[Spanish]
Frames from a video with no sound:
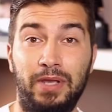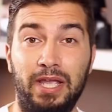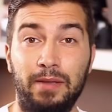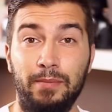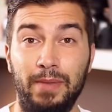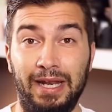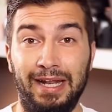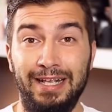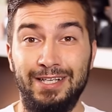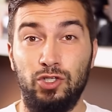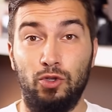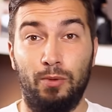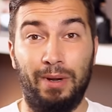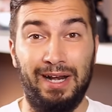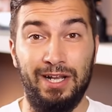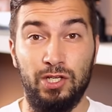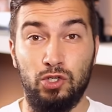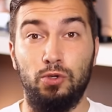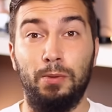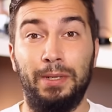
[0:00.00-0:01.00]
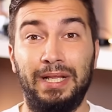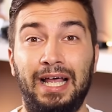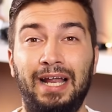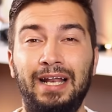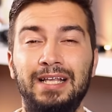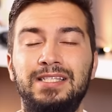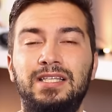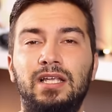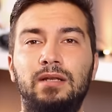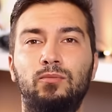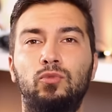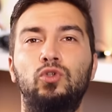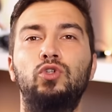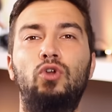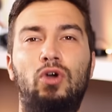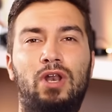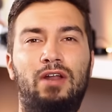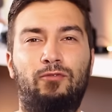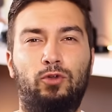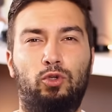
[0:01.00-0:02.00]
Jiménez sobre las novedades del
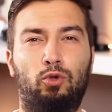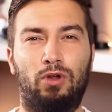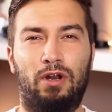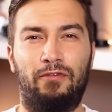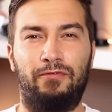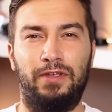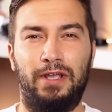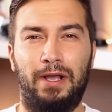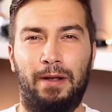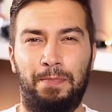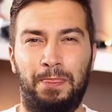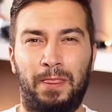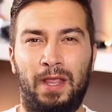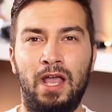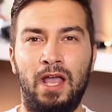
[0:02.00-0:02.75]
mundo de la fotografía.